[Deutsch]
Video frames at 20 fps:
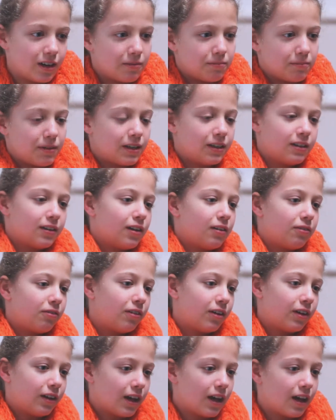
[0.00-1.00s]
glaube, manche
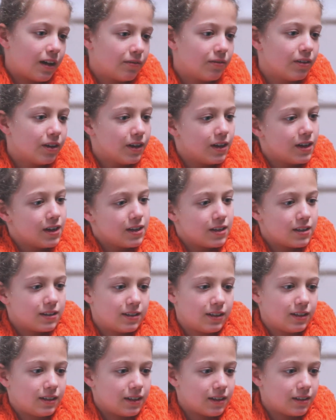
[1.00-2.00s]
davon, die haben
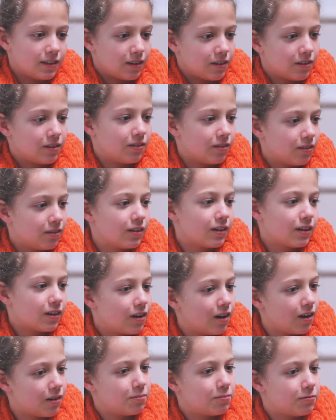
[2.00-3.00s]
sich das auch so im
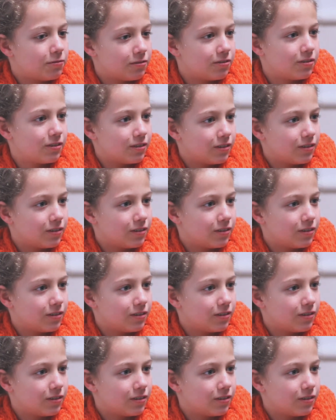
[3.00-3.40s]
Kopf